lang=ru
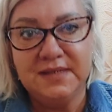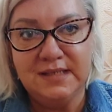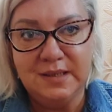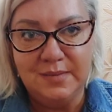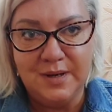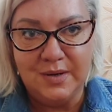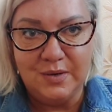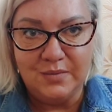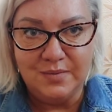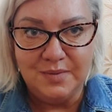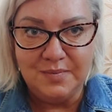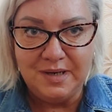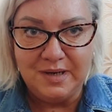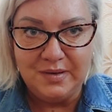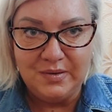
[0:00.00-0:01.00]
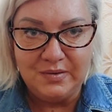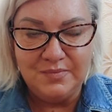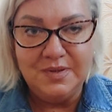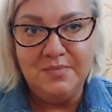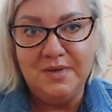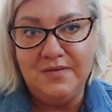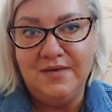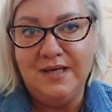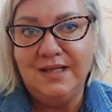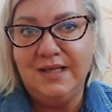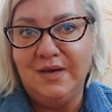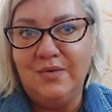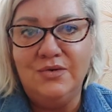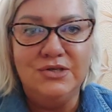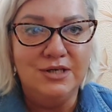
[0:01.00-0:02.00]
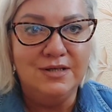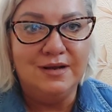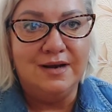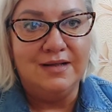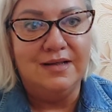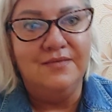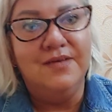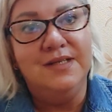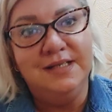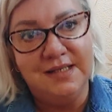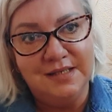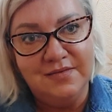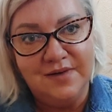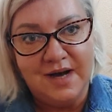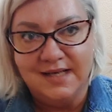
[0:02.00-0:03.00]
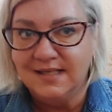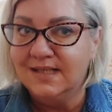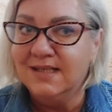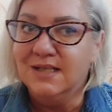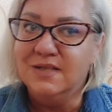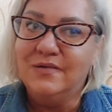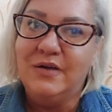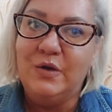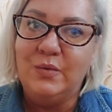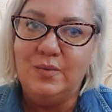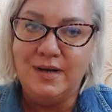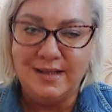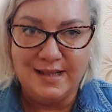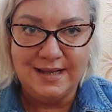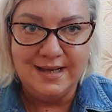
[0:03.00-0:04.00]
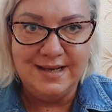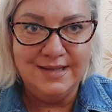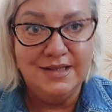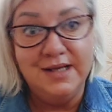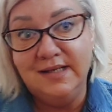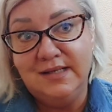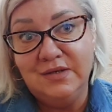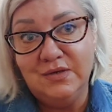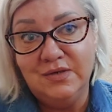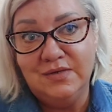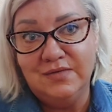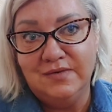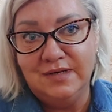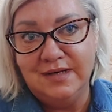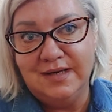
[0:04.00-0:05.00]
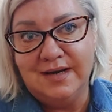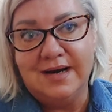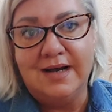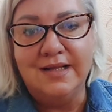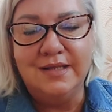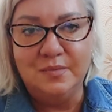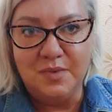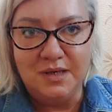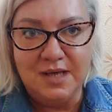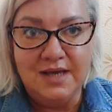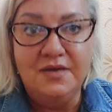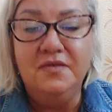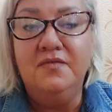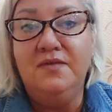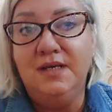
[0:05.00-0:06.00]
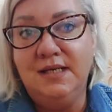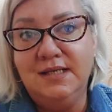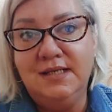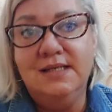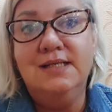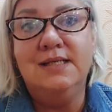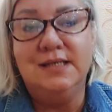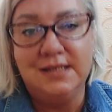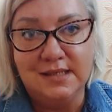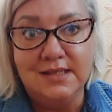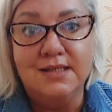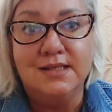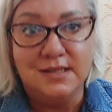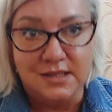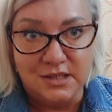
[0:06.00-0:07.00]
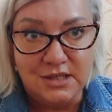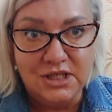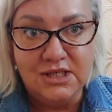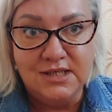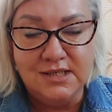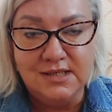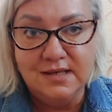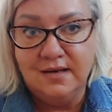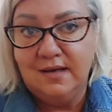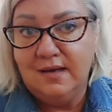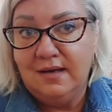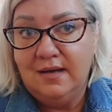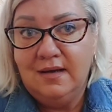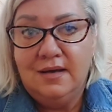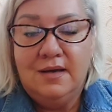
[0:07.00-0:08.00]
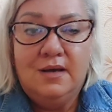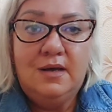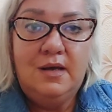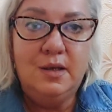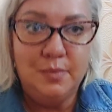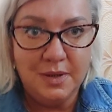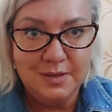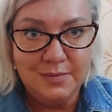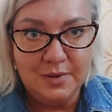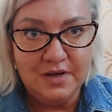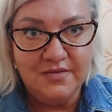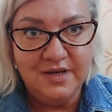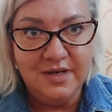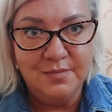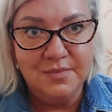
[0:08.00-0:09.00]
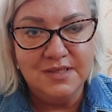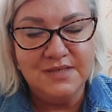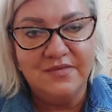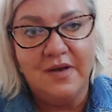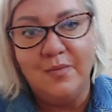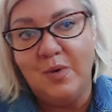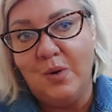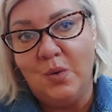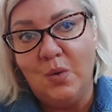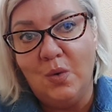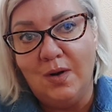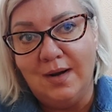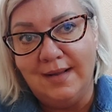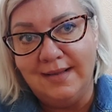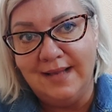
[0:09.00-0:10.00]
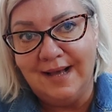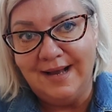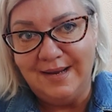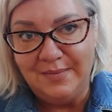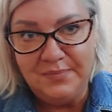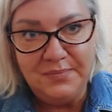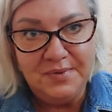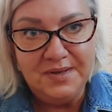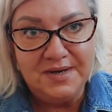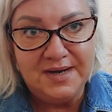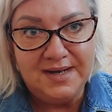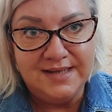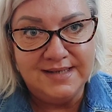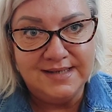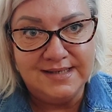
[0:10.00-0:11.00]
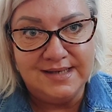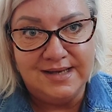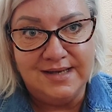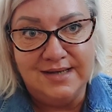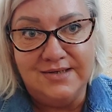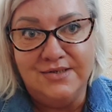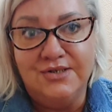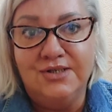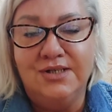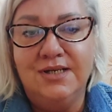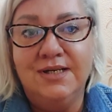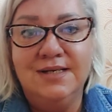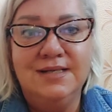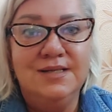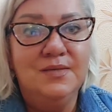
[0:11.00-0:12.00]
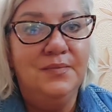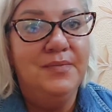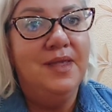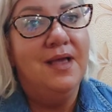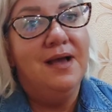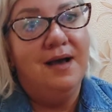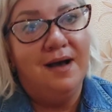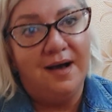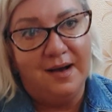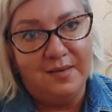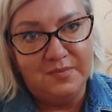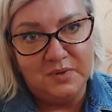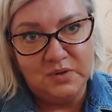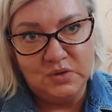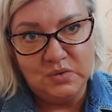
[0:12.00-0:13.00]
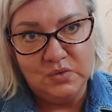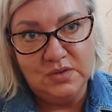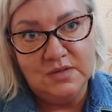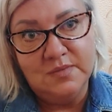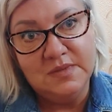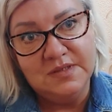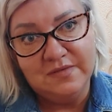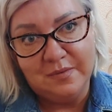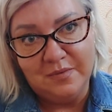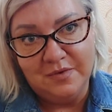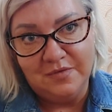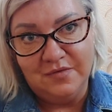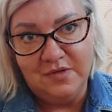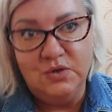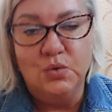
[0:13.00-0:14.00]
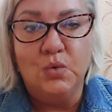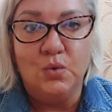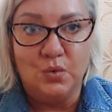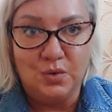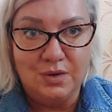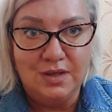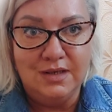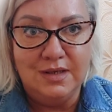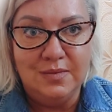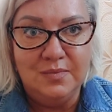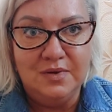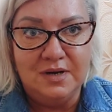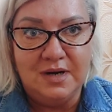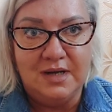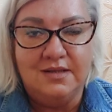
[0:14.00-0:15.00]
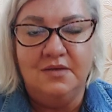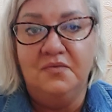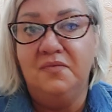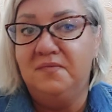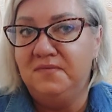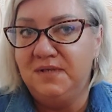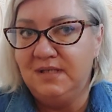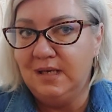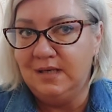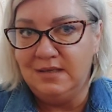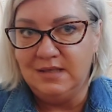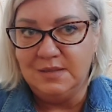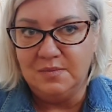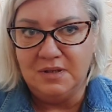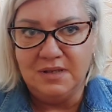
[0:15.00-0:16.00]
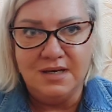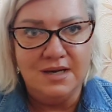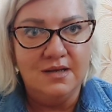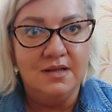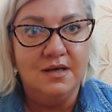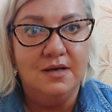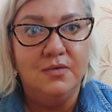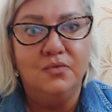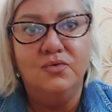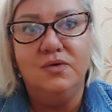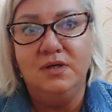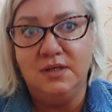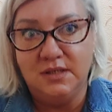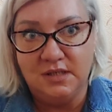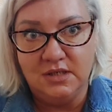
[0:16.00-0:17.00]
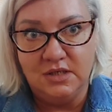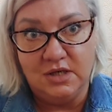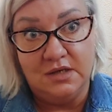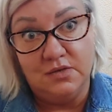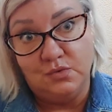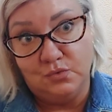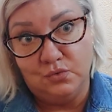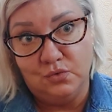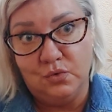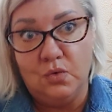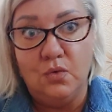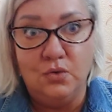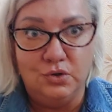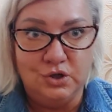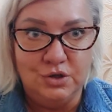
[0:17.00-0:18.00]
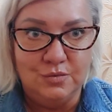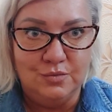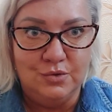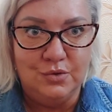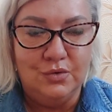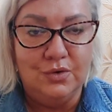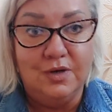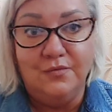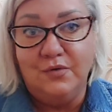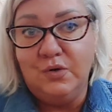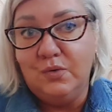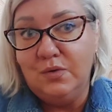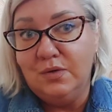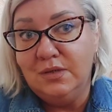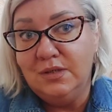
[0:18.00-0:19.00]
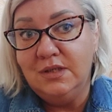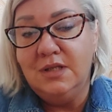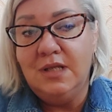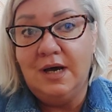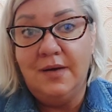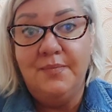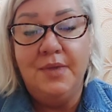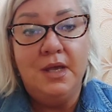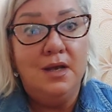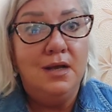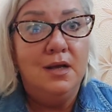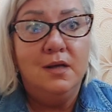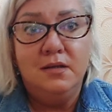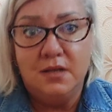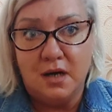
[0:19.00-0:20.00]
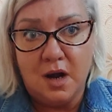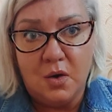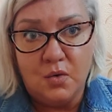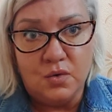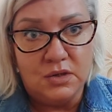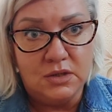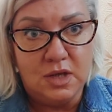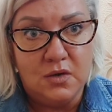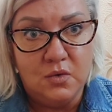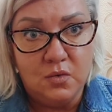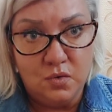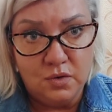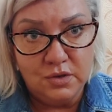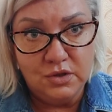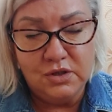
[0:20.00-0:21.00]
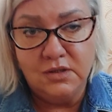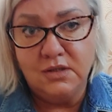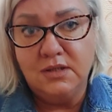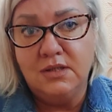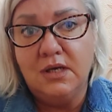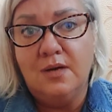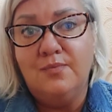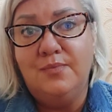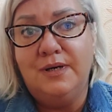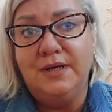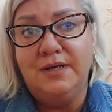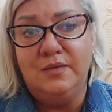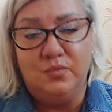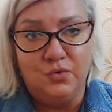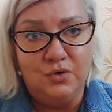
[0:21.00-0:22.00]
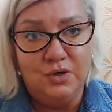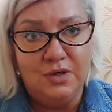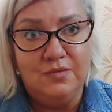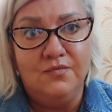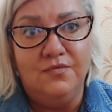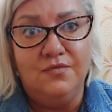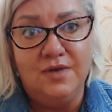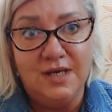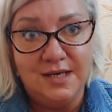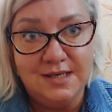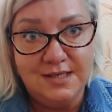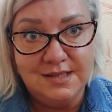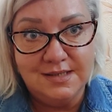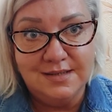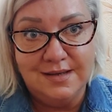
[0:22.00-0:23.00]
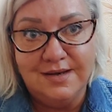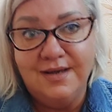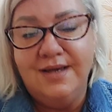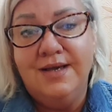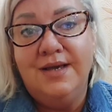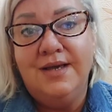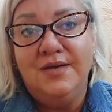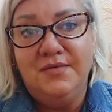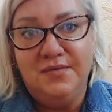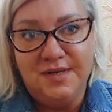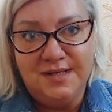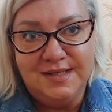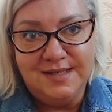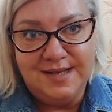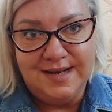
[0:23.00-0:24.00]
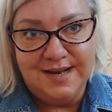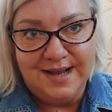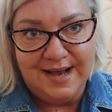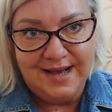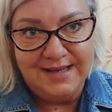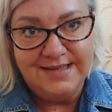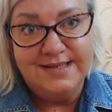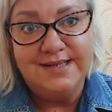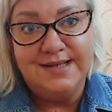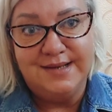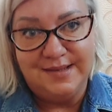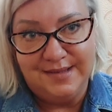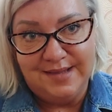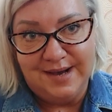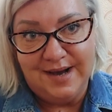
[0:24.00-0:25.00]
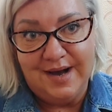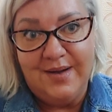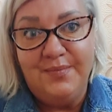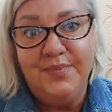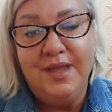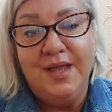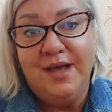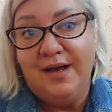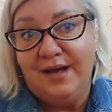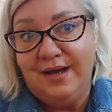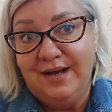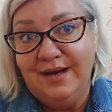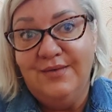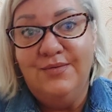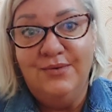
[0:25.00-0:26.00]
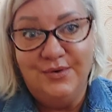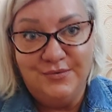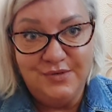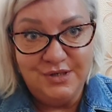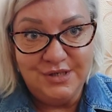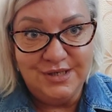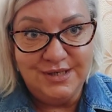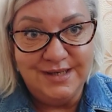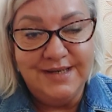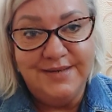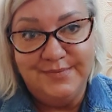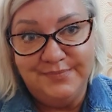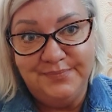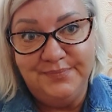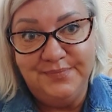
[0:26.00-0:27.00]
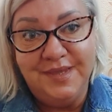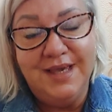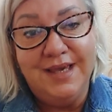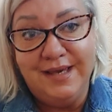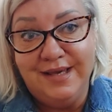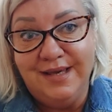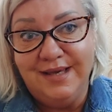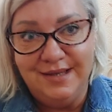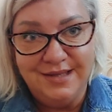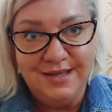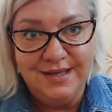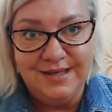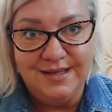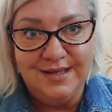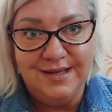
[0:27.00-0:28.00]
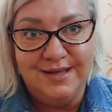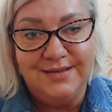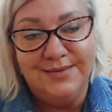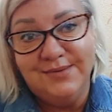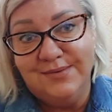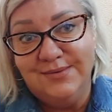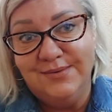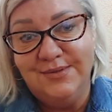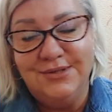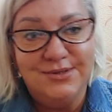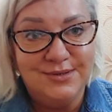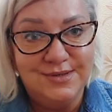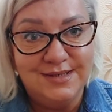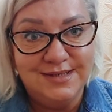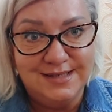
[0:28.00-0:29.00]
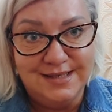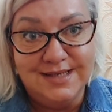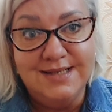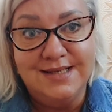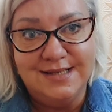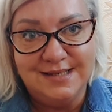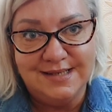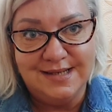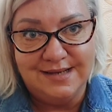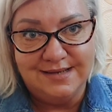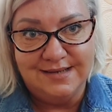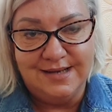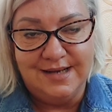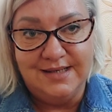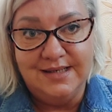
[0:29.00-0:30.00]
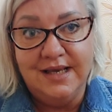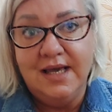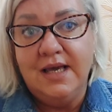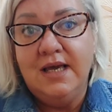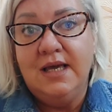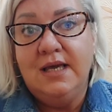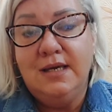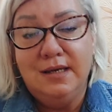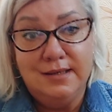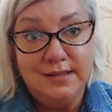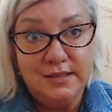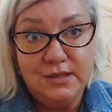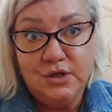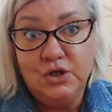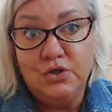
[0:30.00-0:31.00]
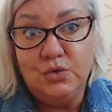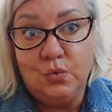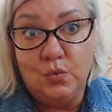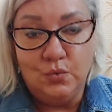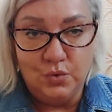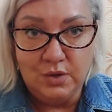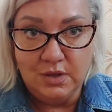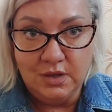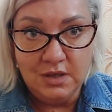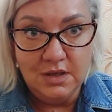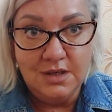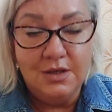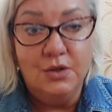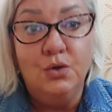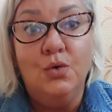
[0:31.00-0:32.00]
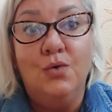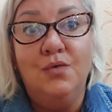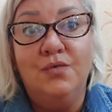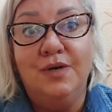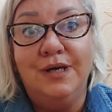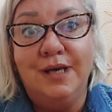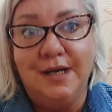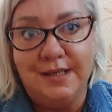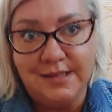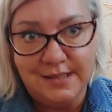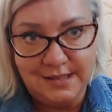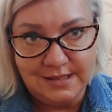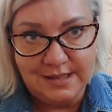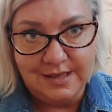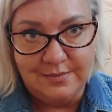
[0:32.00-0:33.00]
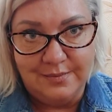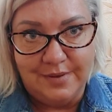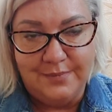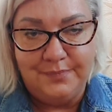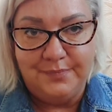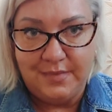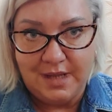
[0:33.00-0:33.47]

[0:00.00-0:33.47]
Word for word: Всем огромный при огромный привет! Я очень рада видеть вас на своем канале. Надеюсь, вы рады меня и видеть, и слышать. Ребят, поговорим мы с вами о канале «Пиратская жизнь». Обсудим с вами видеоролики пиратов. Все не смотрела, у них сейчас уж очень много выходит, да, Траур закончился, поэтому им весело, веселятся, да, э, Вовчик и Нинка. Ну, что здесь сказать? И, значит, у них новая тема.